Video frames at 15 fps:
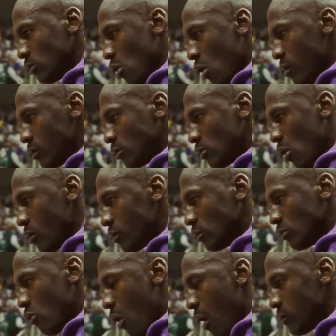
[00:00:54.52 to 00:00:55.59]
и вынуждают
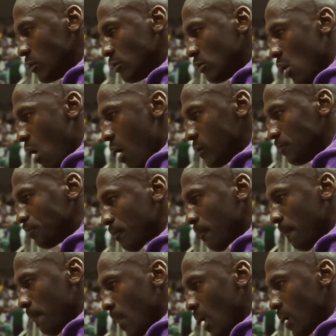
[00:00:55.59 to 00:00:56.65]
ему соответствовать.